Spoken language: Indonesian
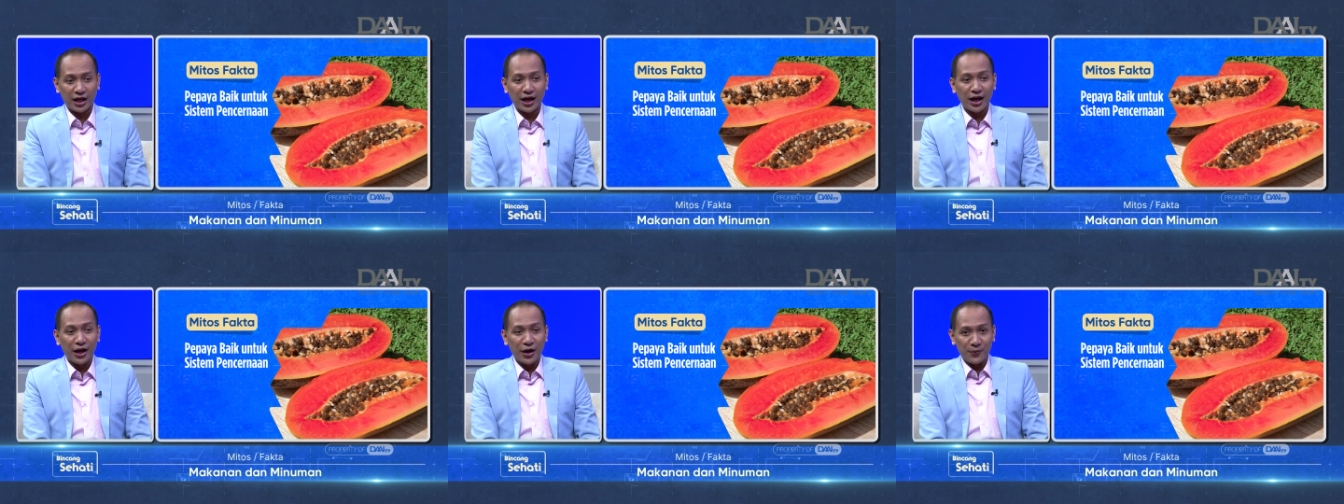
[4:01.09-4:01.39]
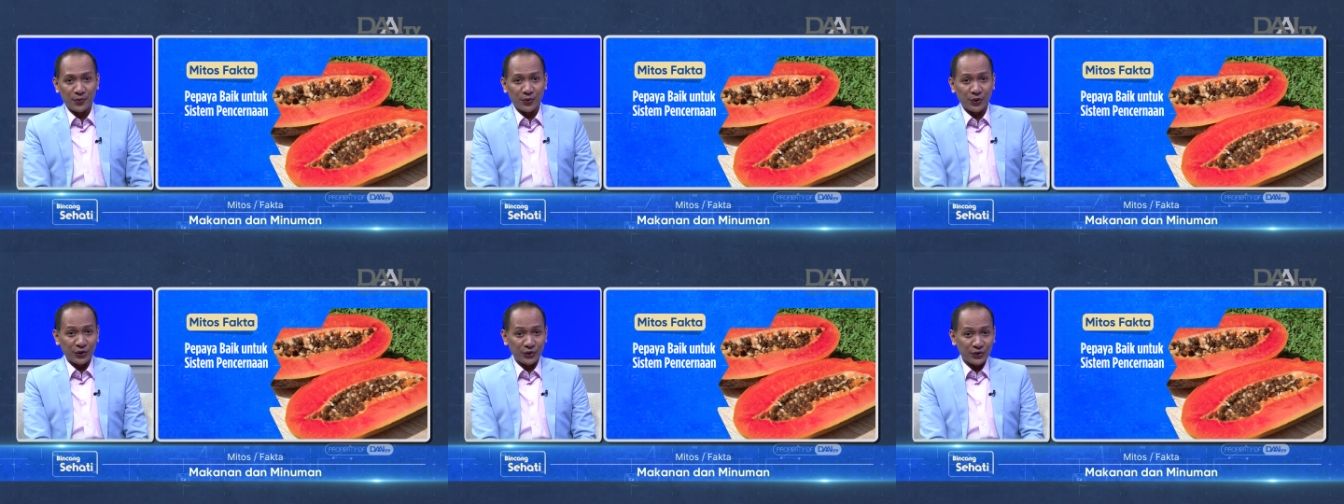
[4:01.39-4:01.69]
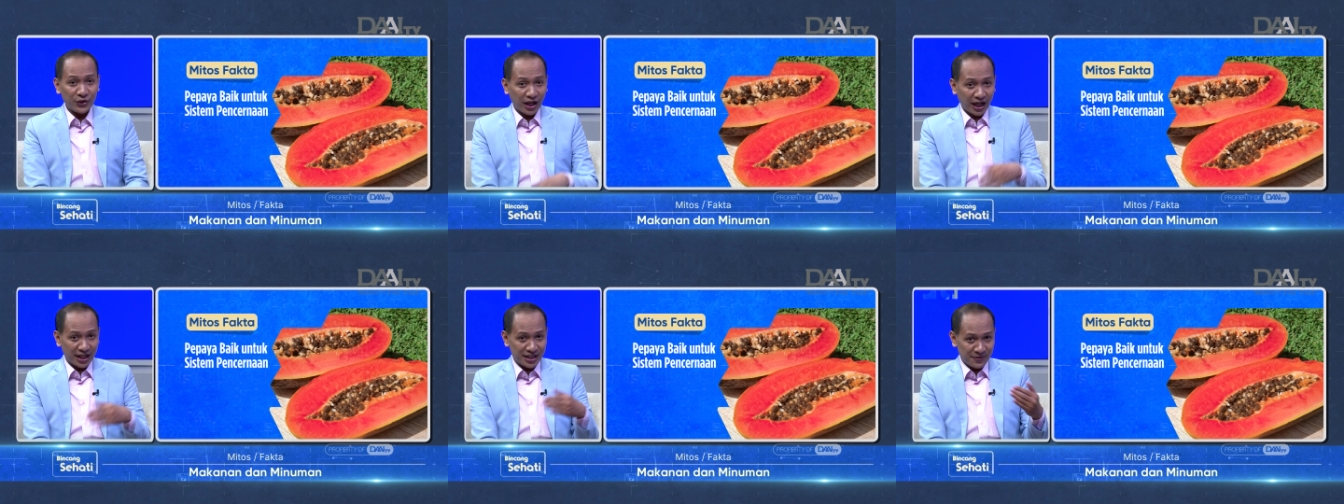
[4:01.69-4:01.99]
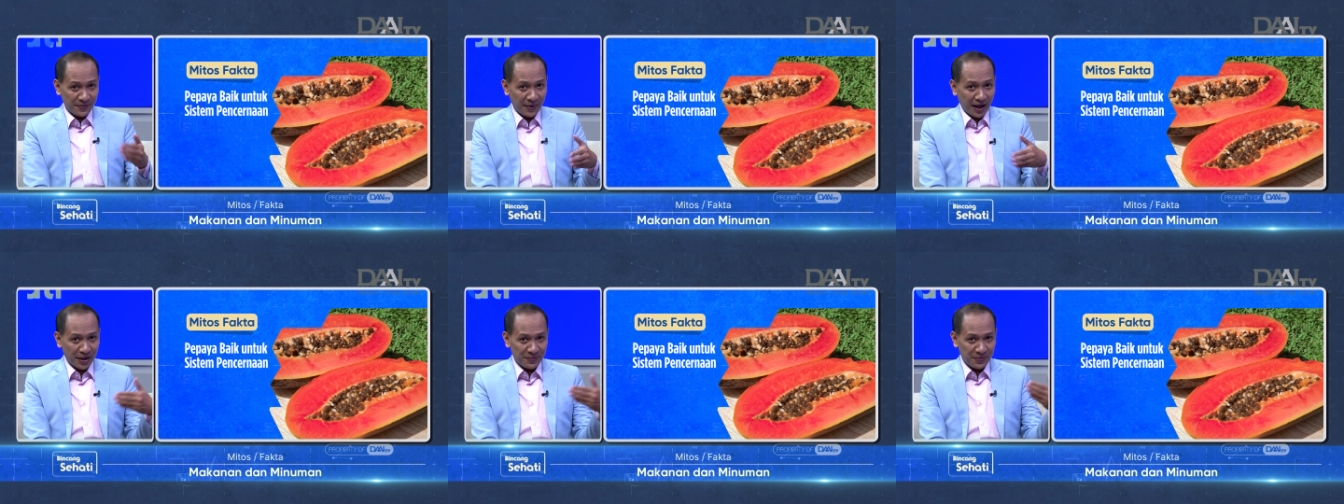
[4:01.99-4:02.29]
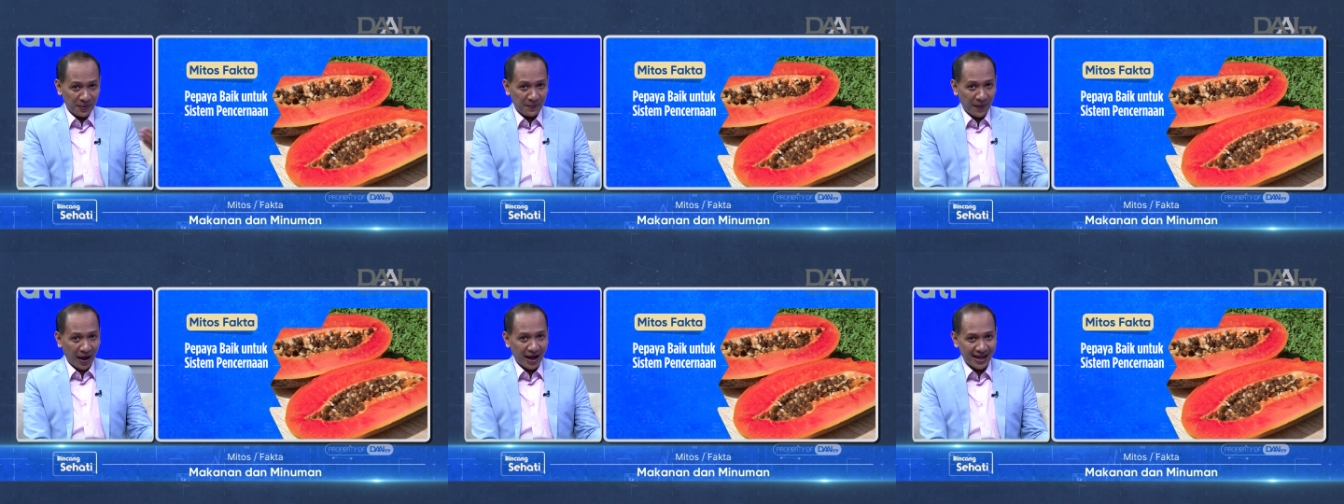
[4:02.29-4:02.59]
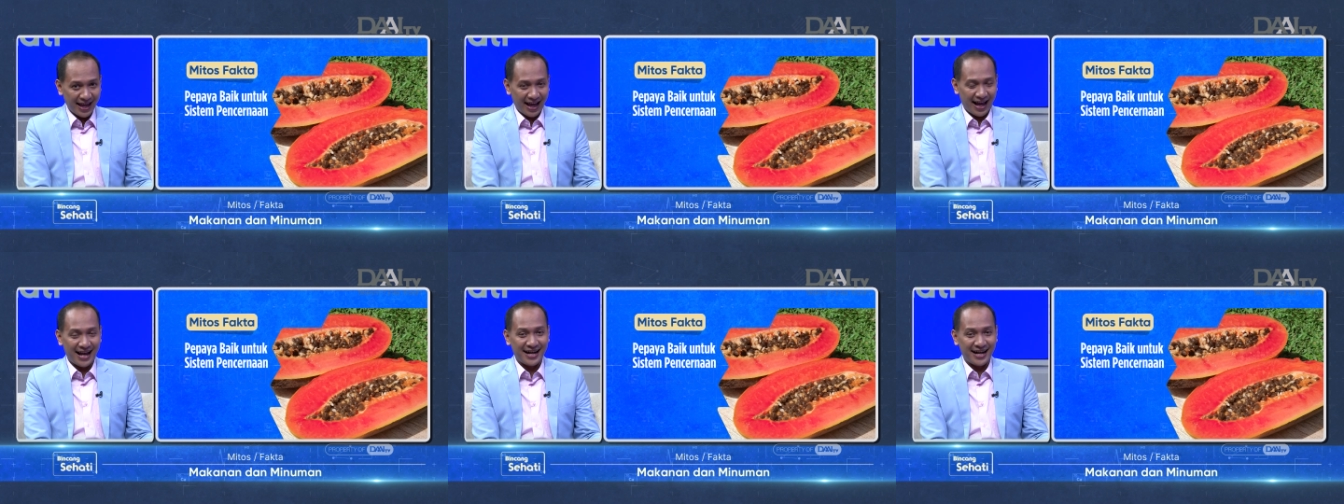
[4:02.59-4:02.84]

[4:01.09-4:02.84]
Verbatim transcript: Nah, burung itu dikasih makan pepaya